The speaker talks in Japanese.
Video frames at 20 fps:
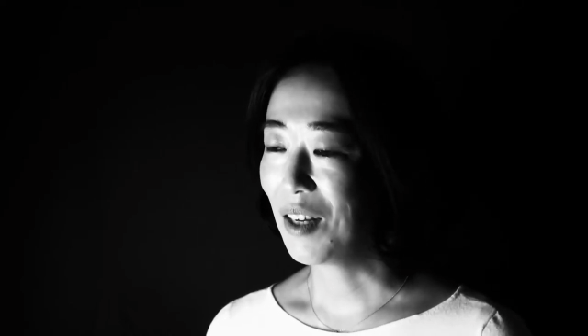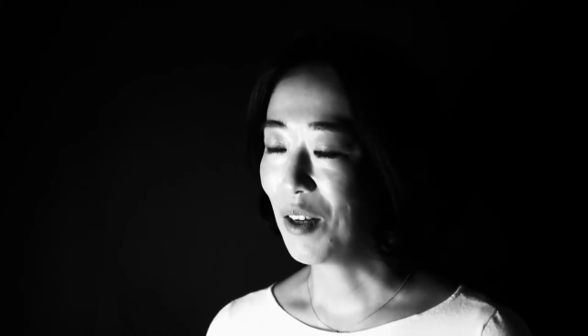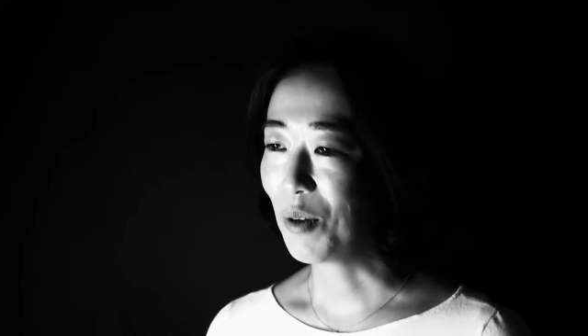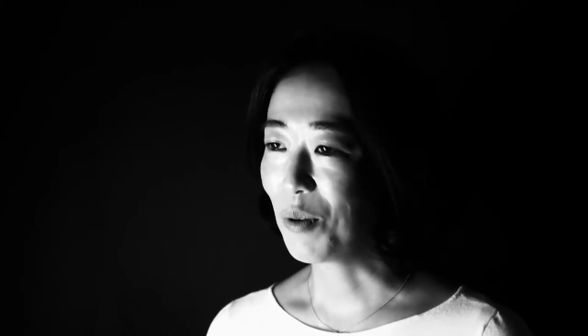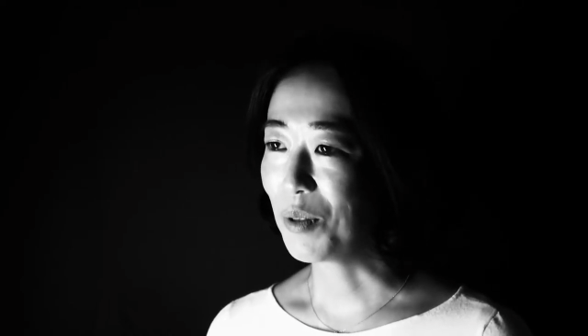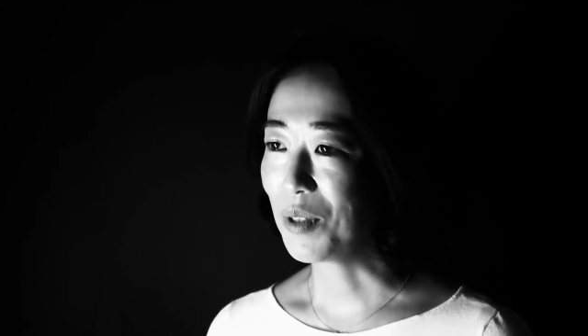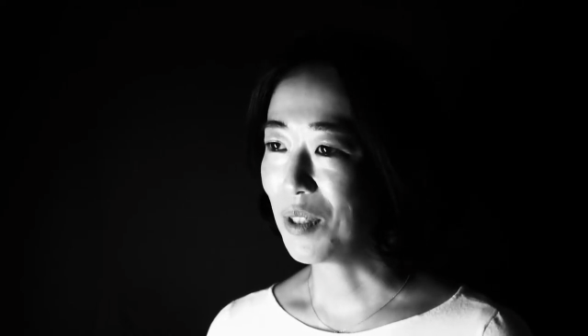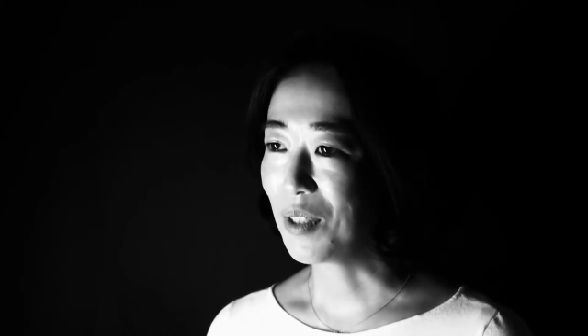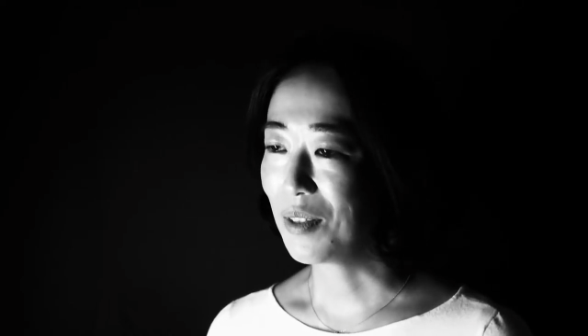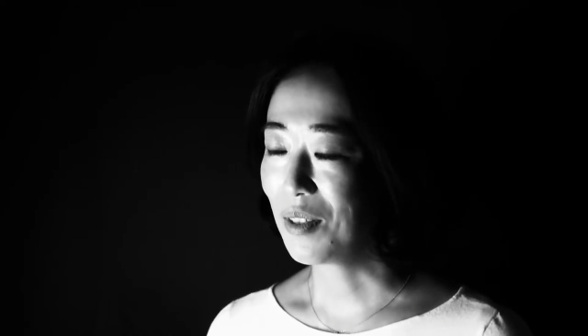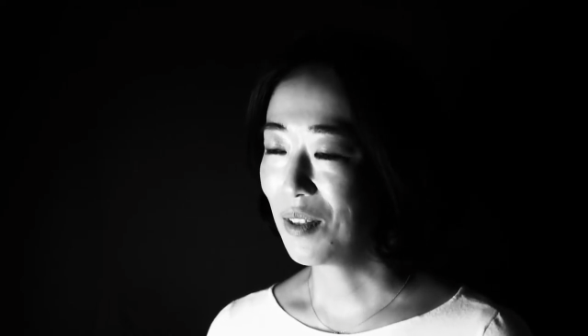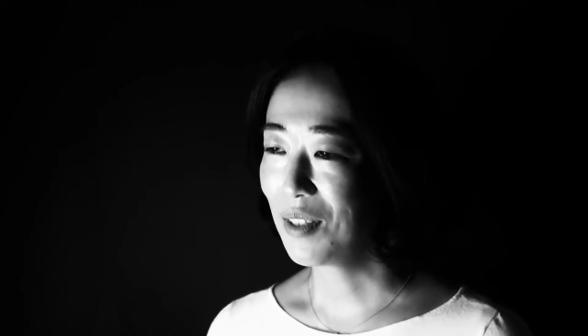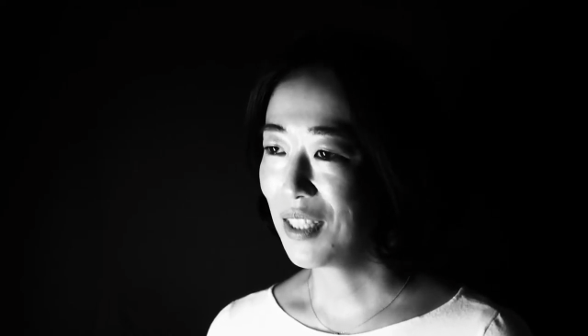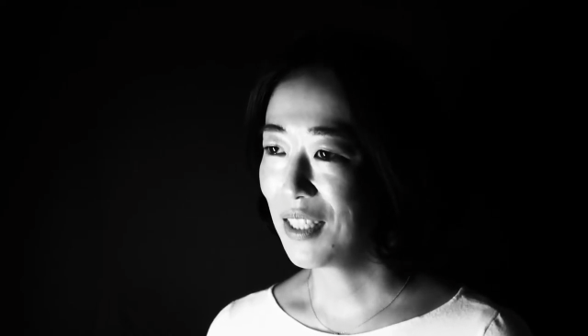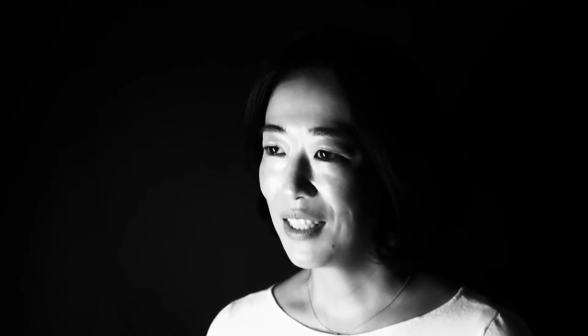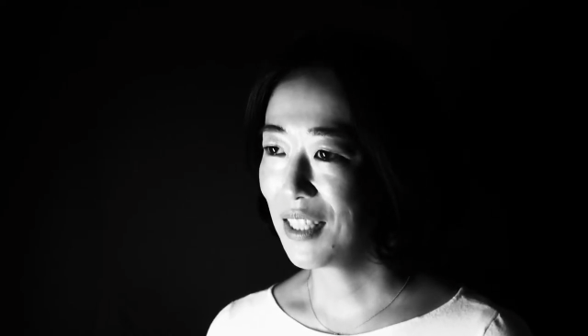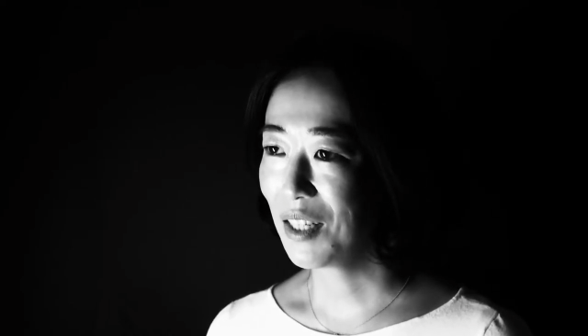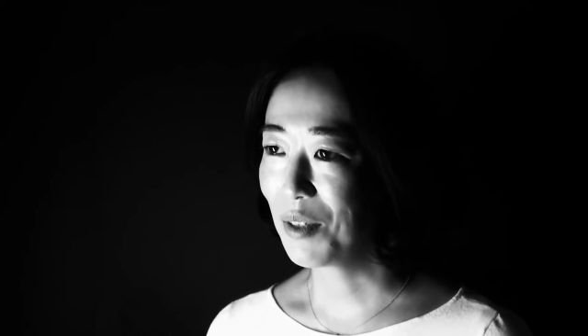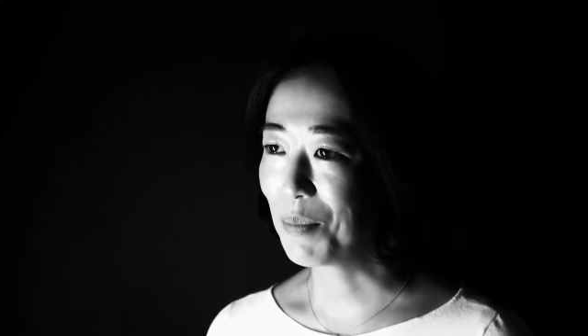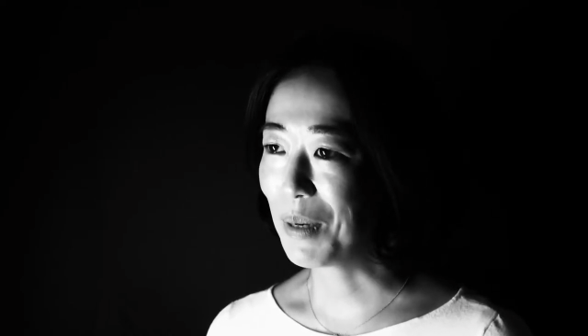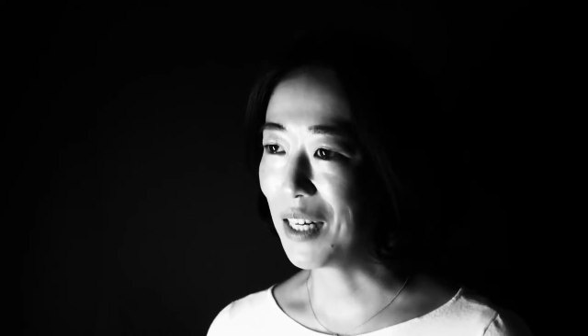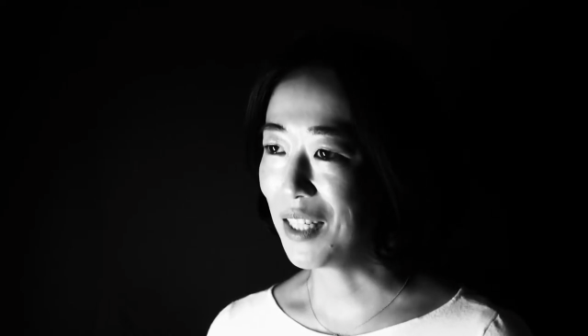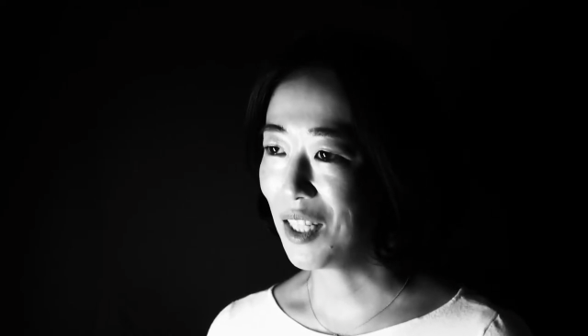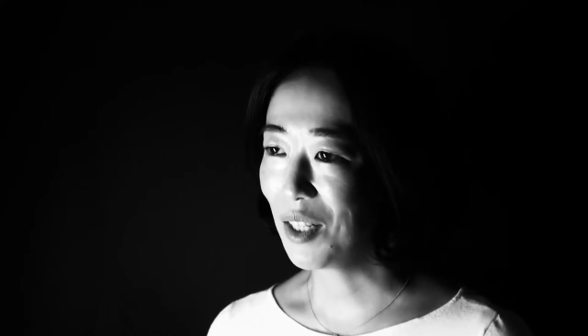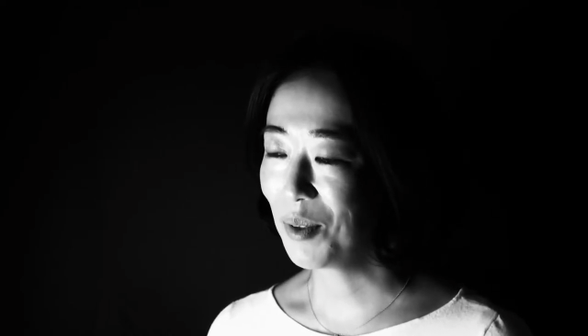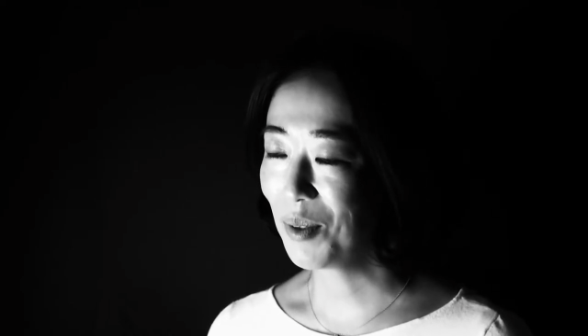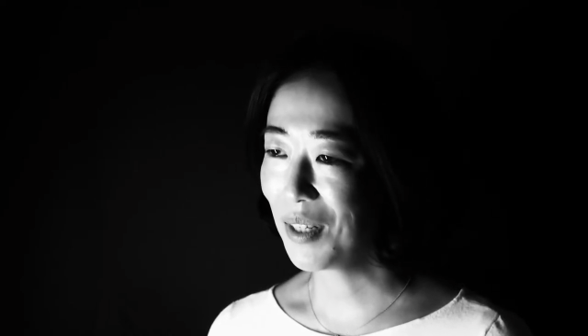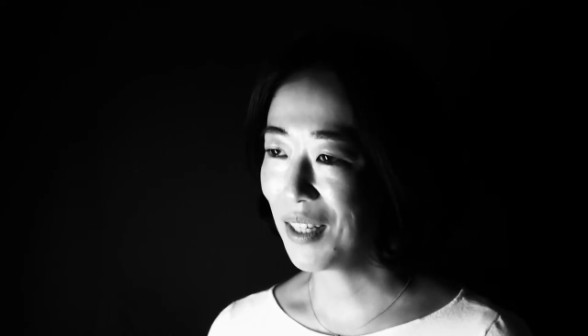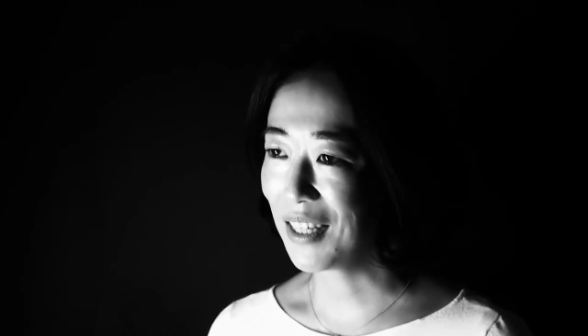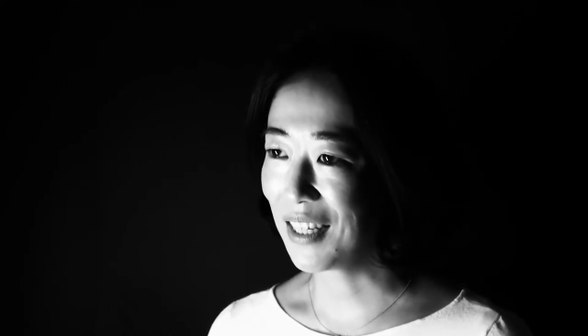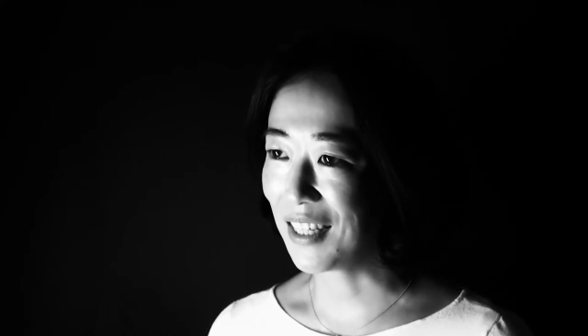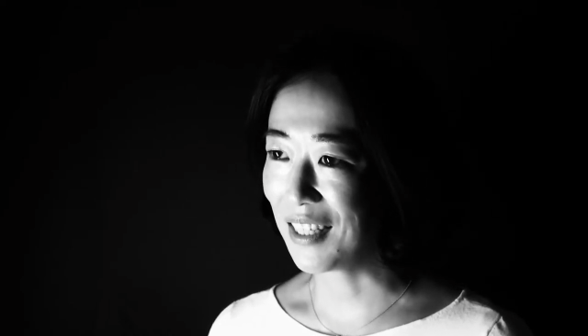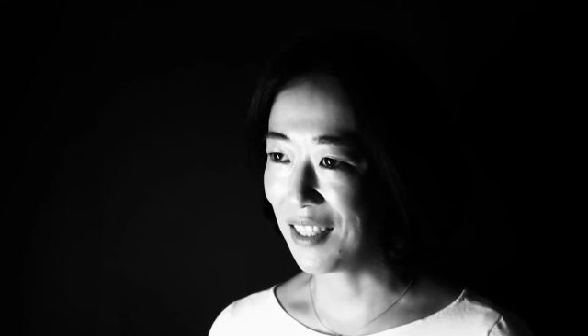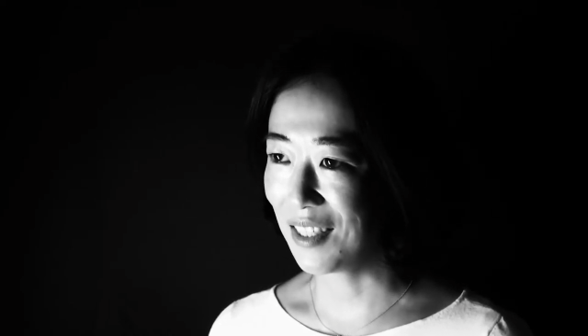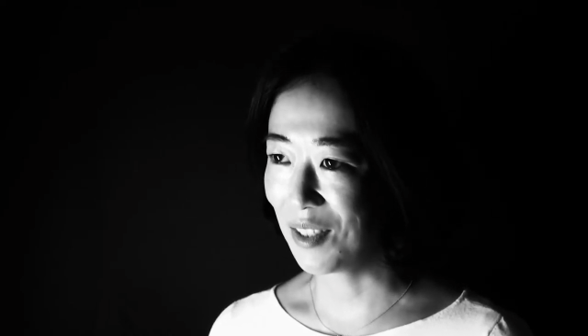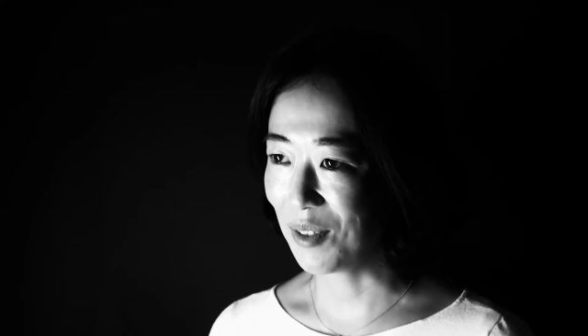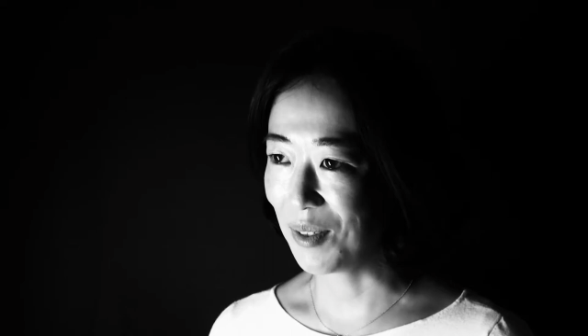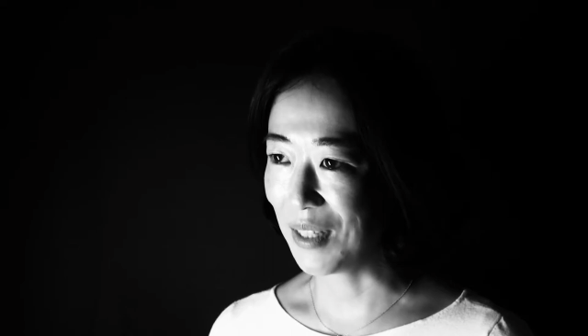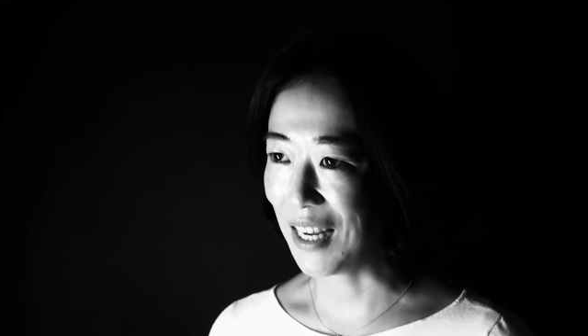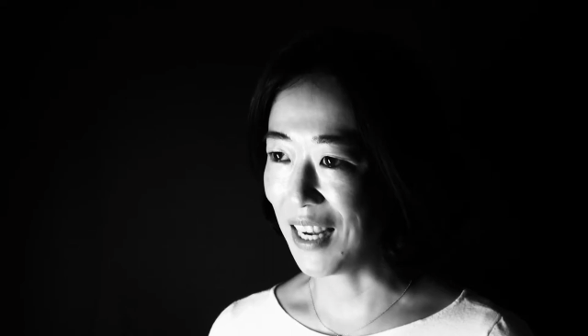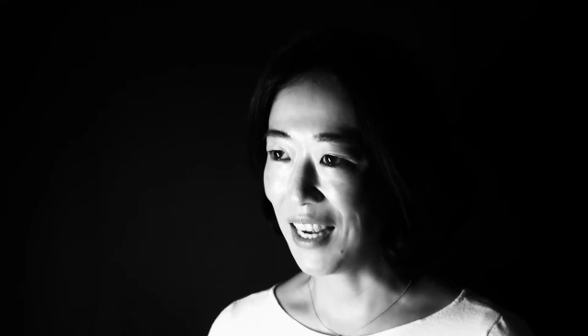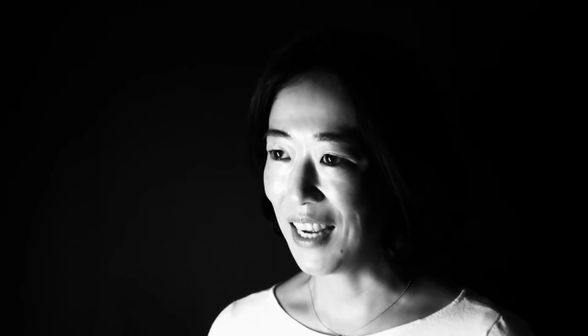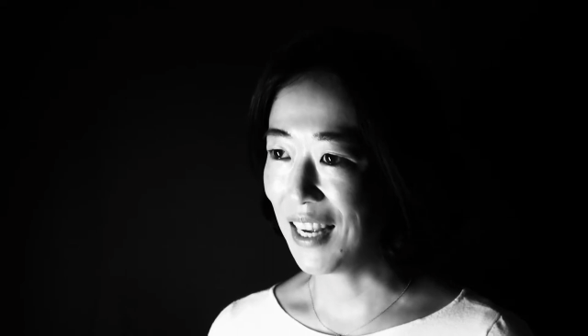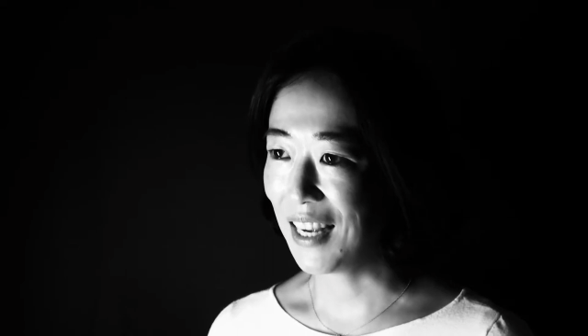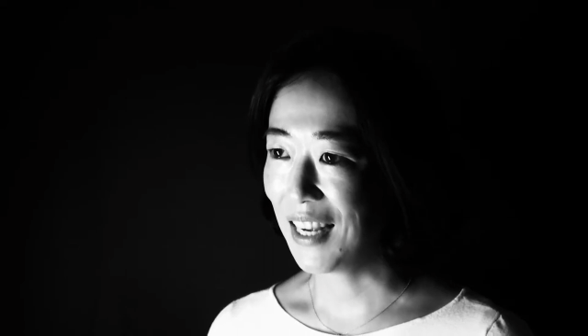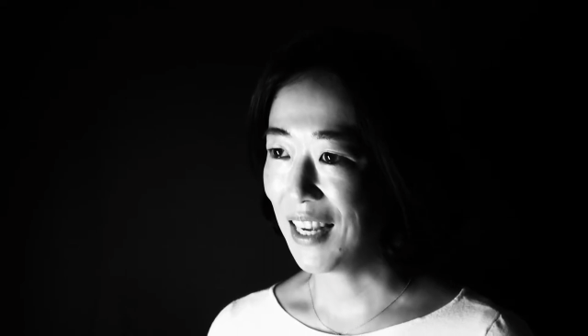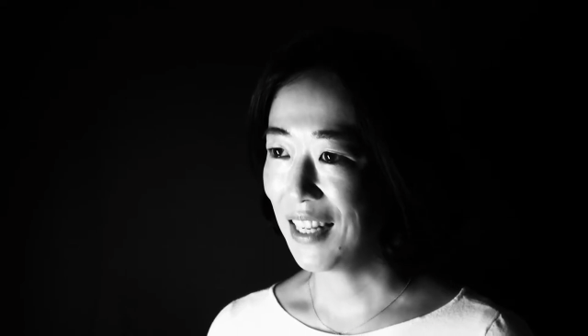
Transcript: こうずっと小さい生まれた時から一緒で、